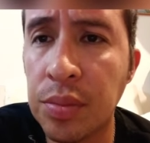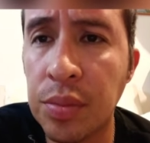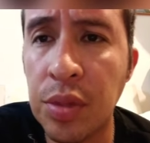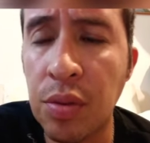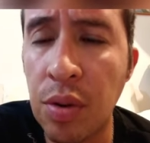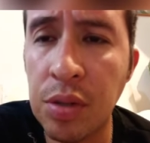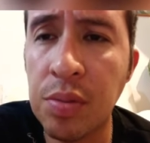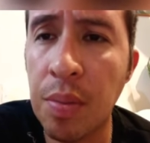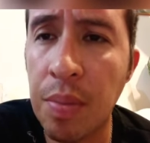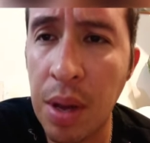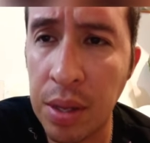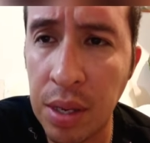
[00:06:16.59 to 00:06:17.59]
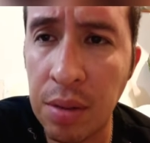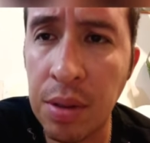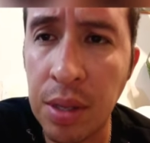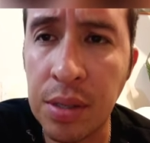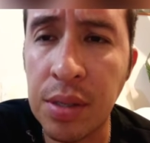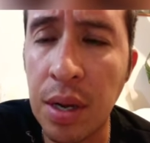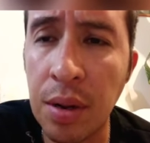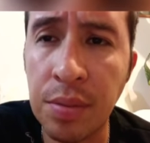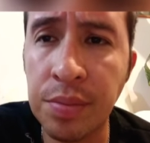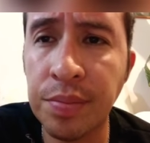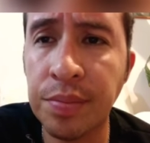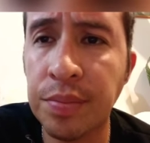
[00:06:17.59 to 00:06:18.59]
Si no eres papá, atrévete a hacerlo.
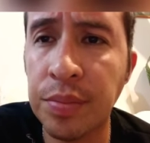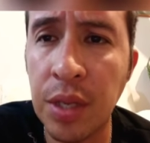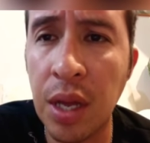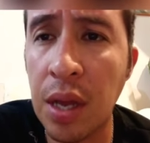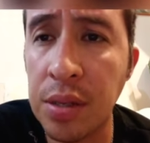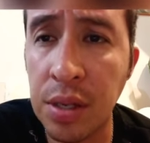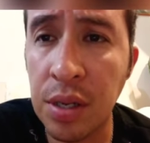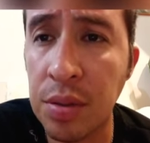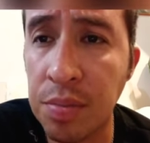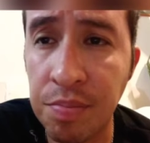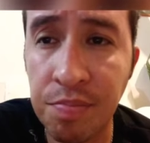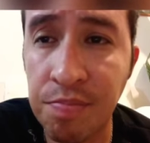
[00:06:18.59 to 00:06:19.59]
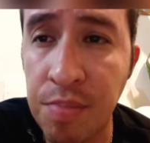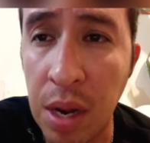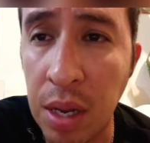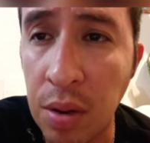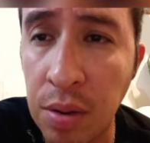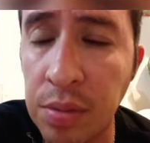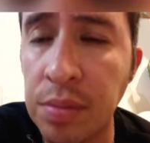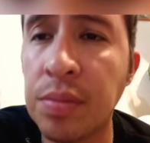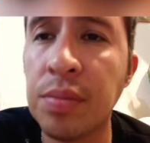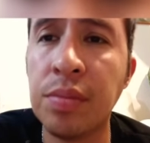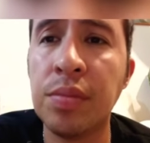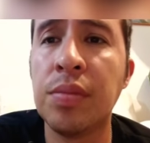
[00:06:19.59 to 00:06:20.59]
Deja de ser maricón.
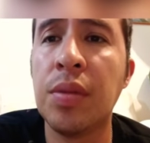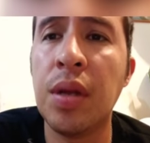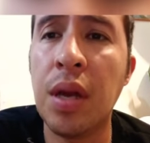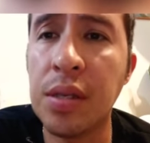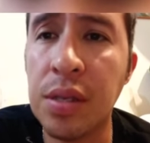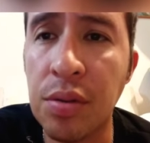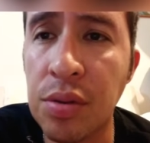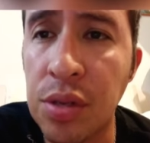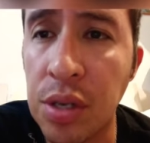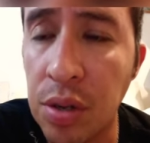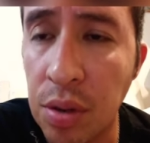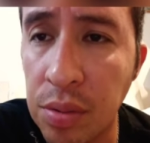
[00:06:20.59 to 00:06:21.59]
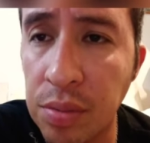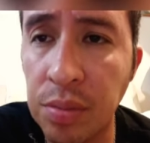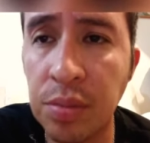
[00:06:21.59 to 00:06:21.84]
Deja de ser un chillón.